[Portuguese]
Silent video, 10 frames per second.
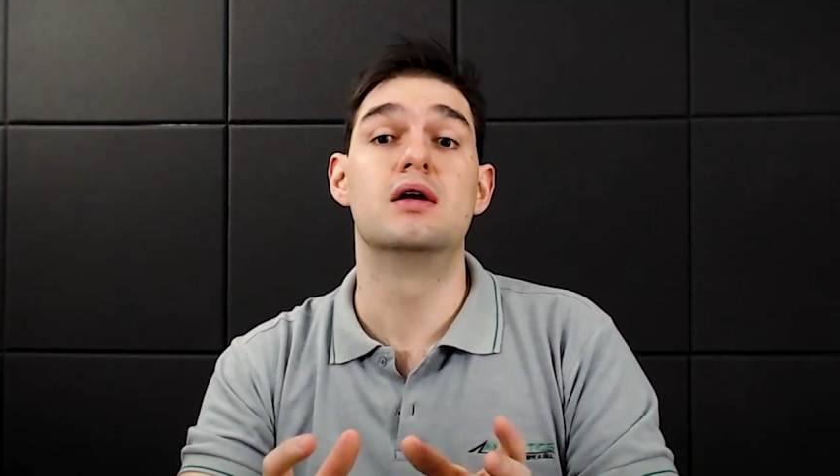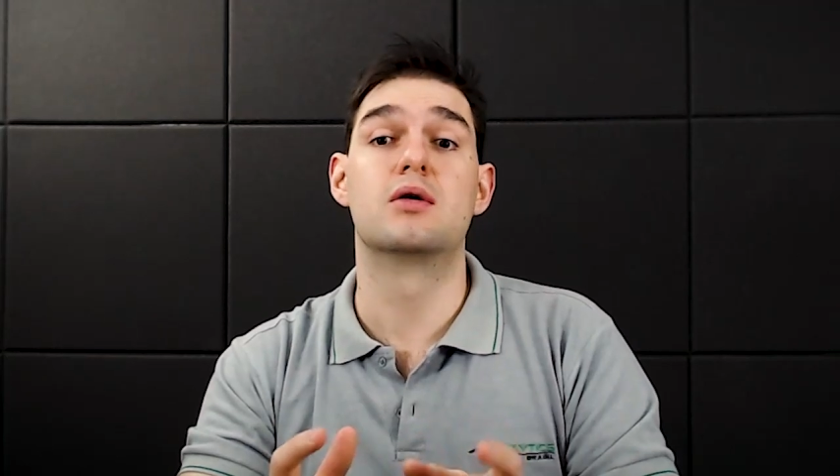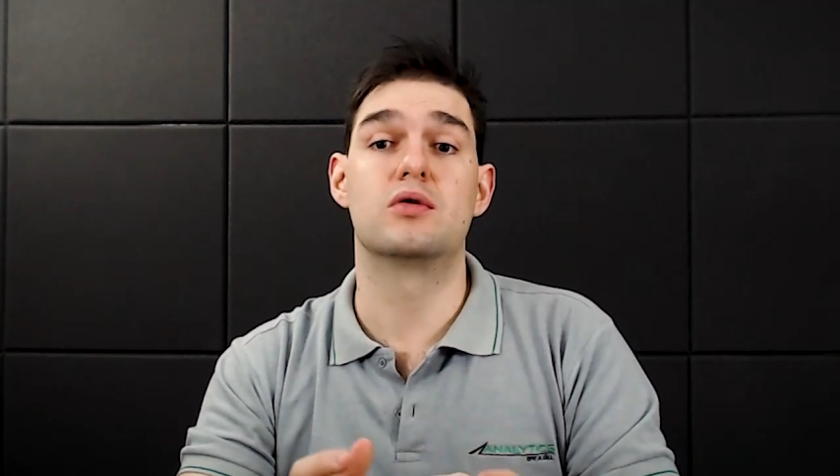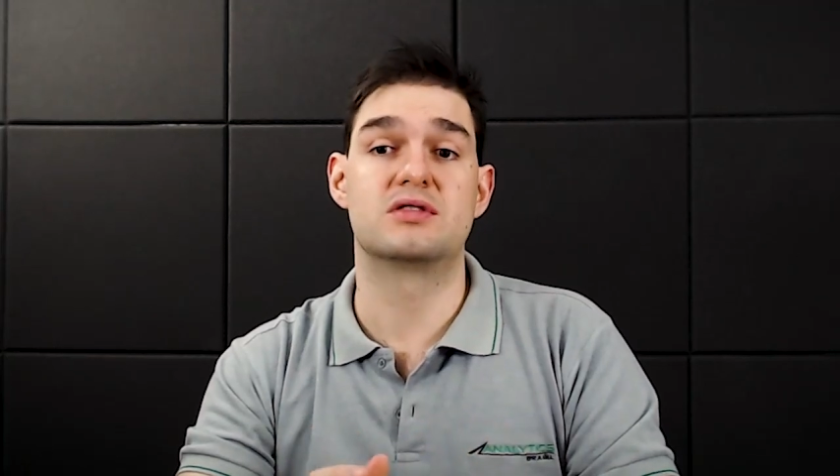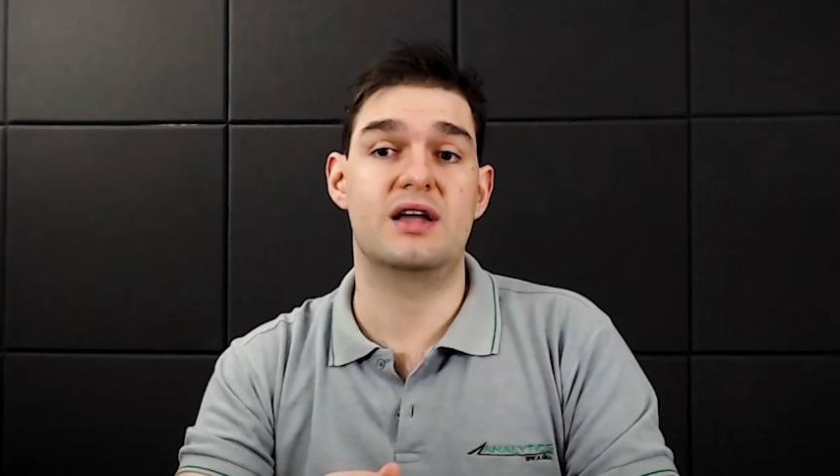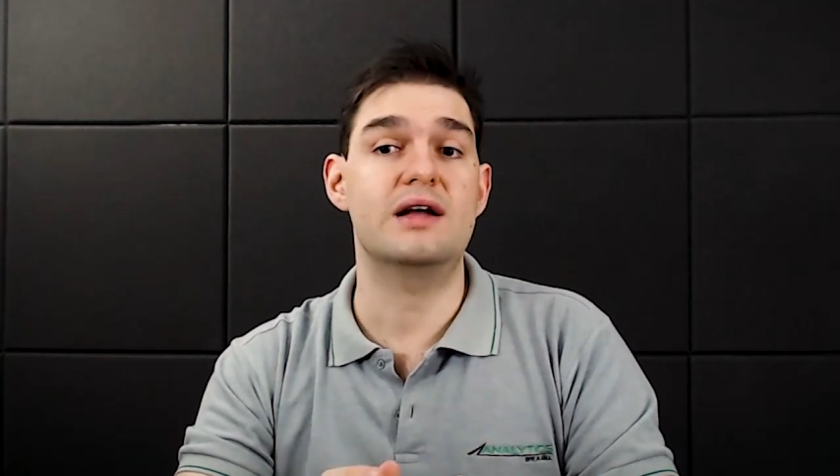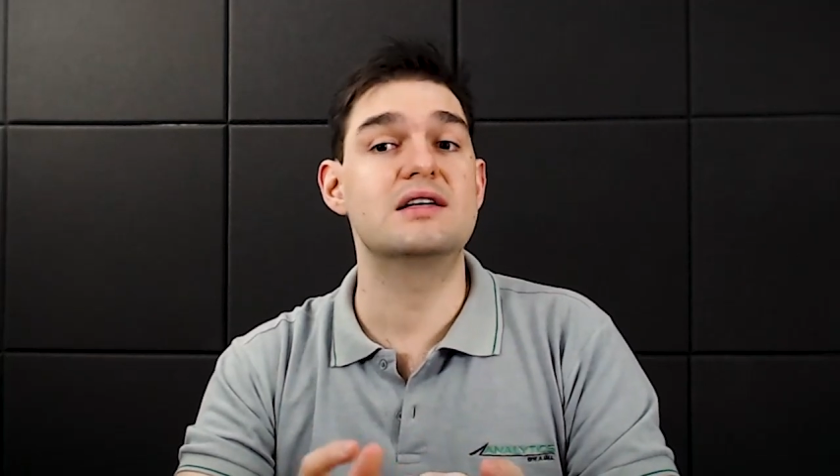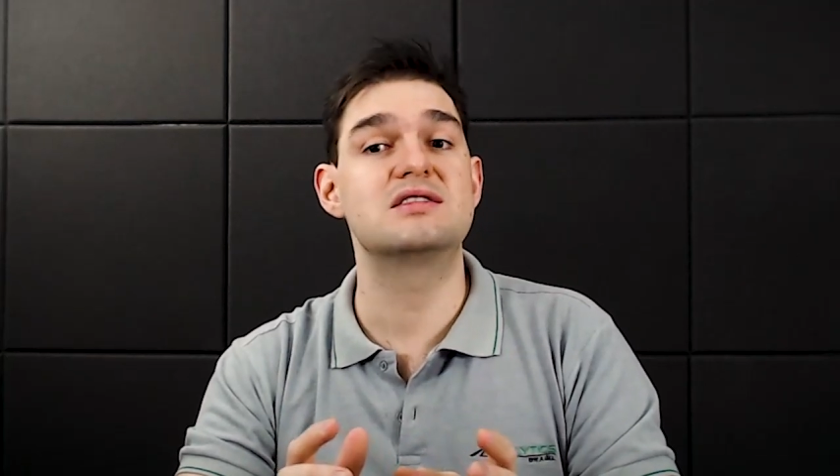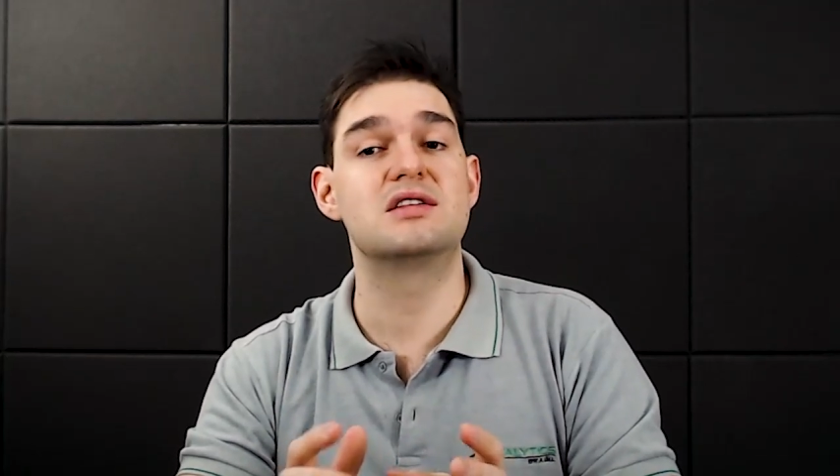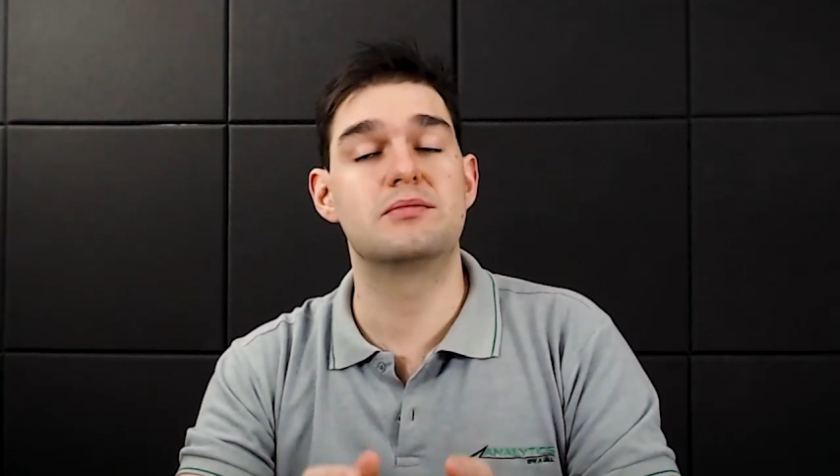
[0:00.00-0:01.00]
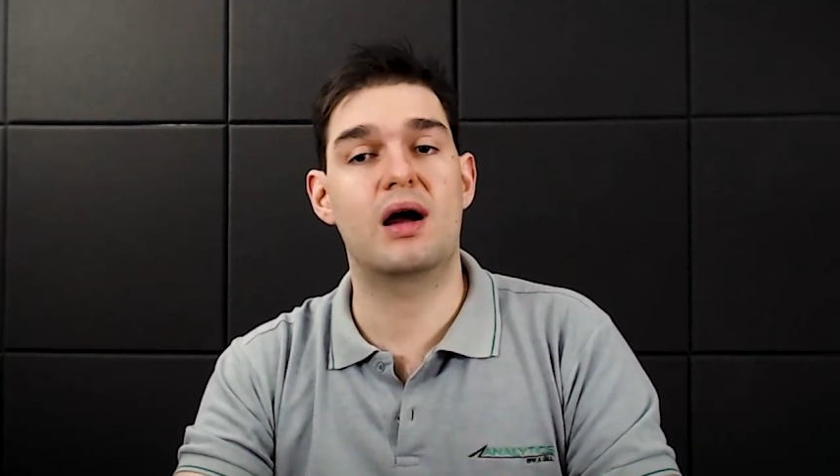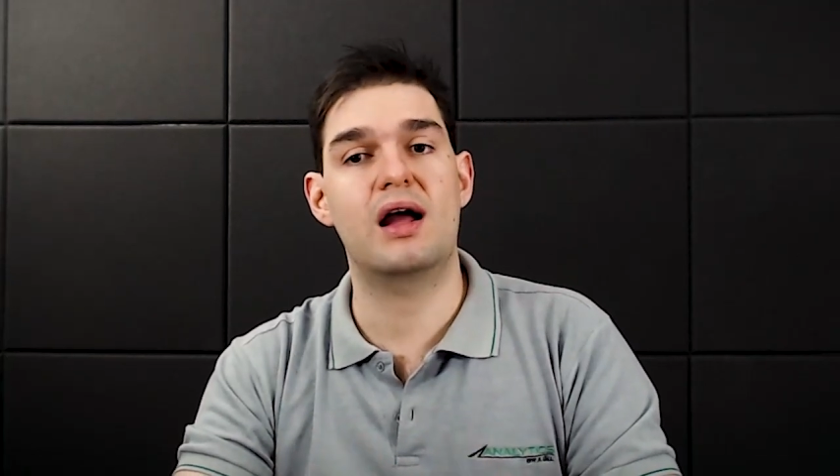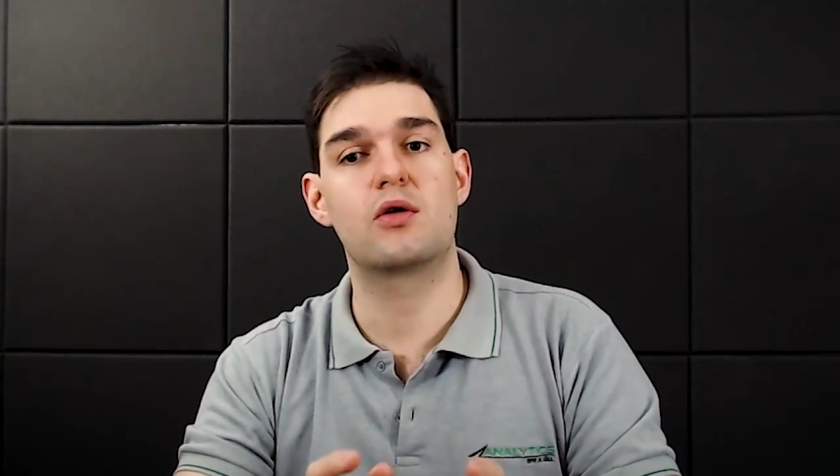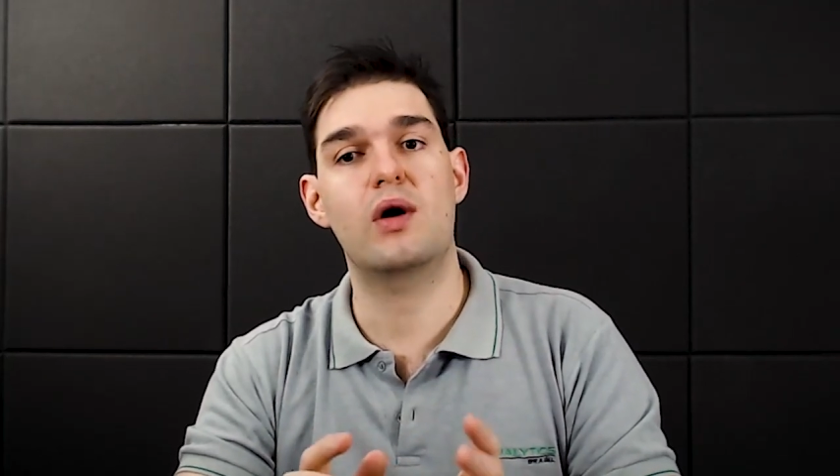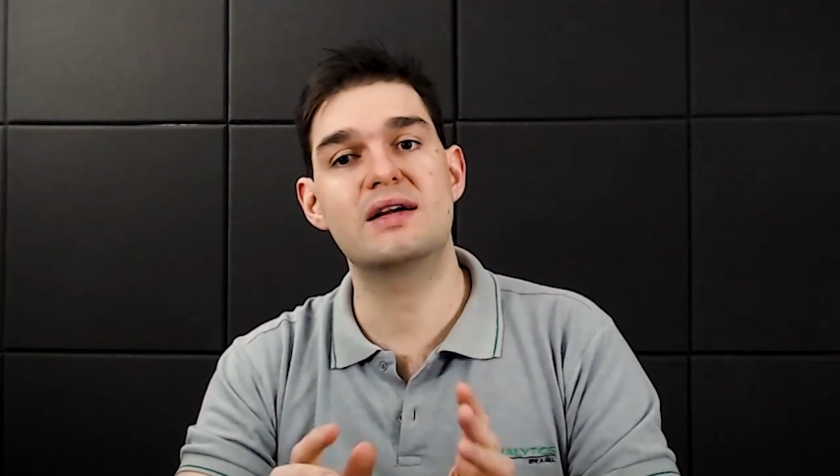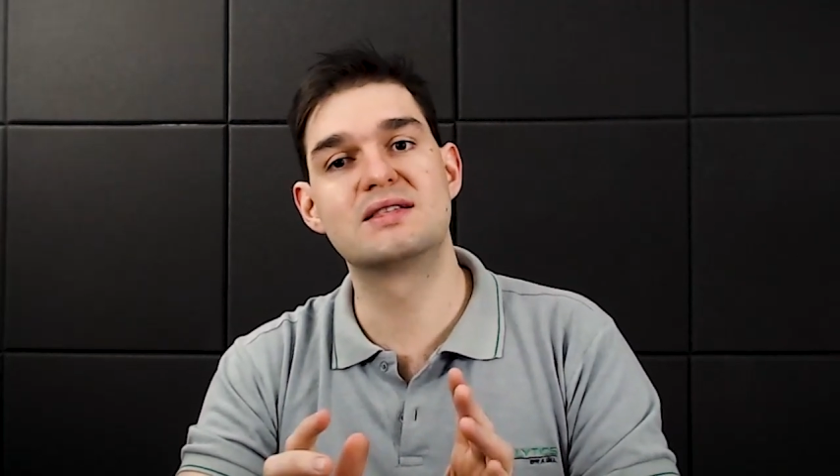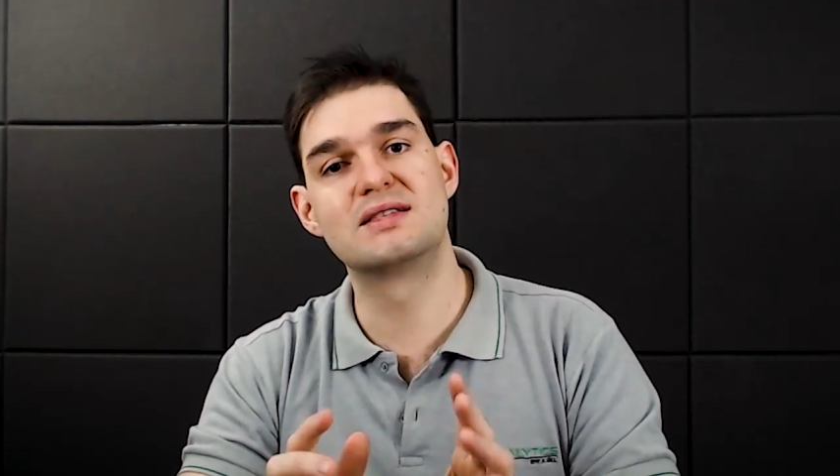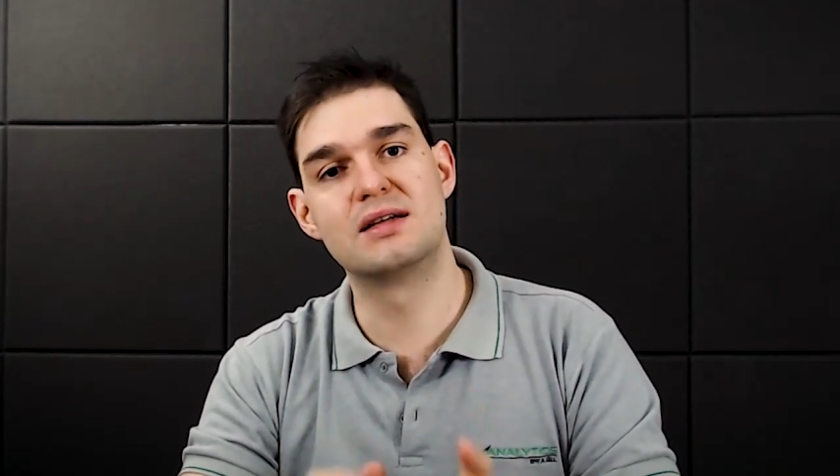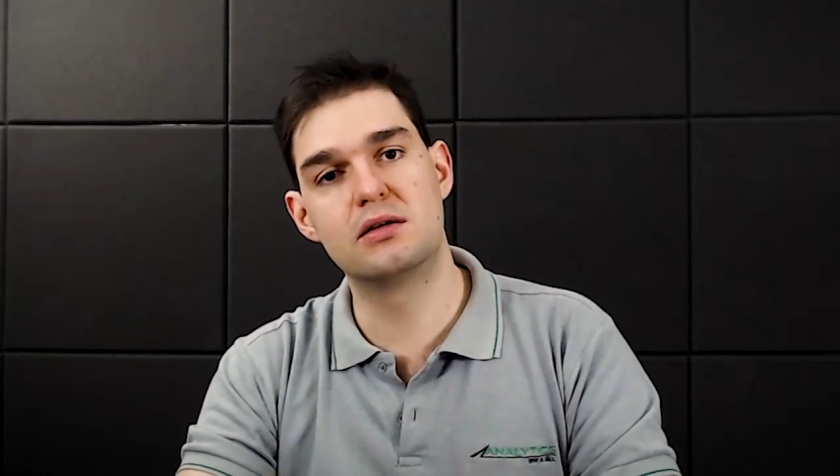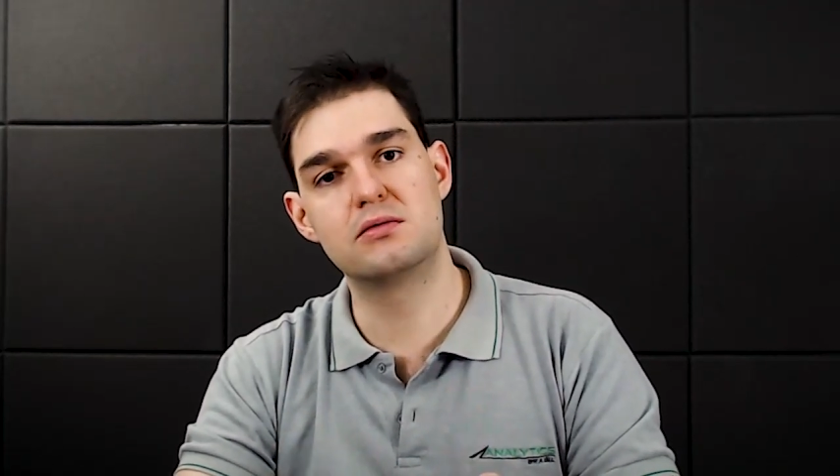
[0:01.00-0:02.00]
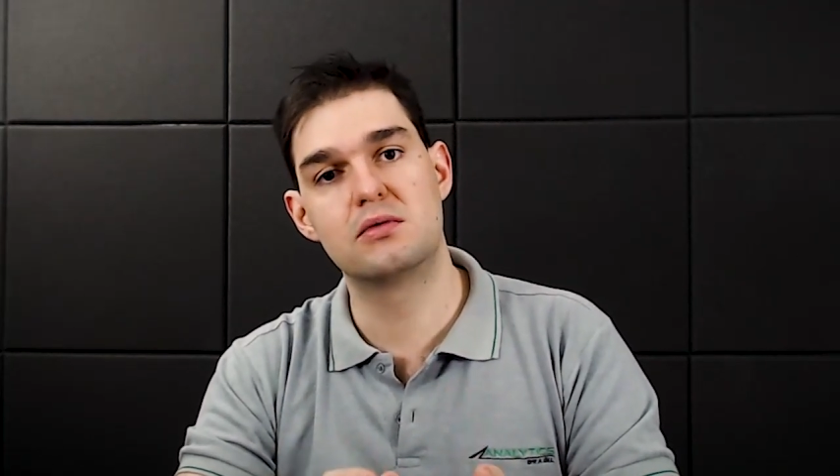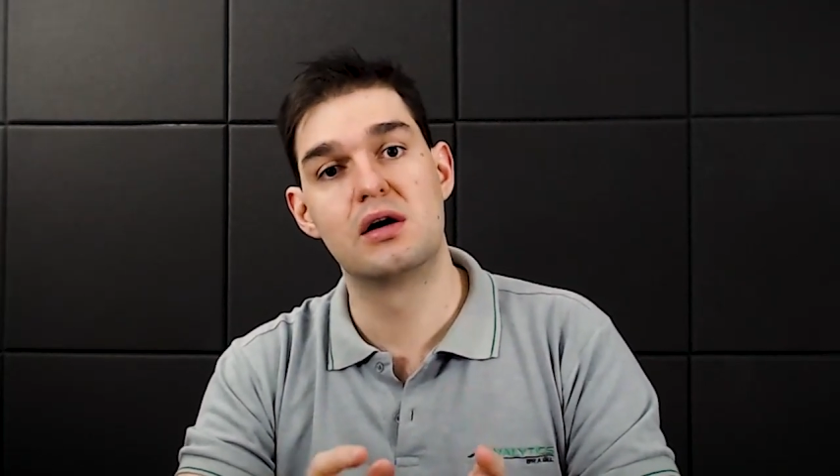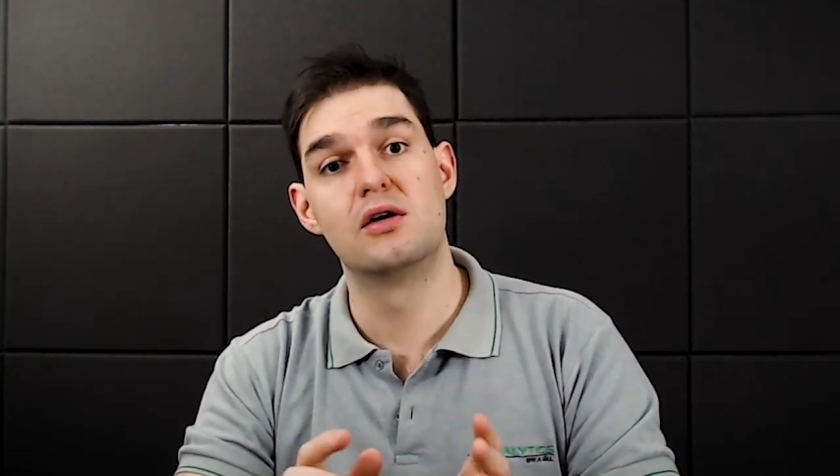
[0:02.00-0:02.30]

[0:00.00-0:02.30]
consegue estimar quais são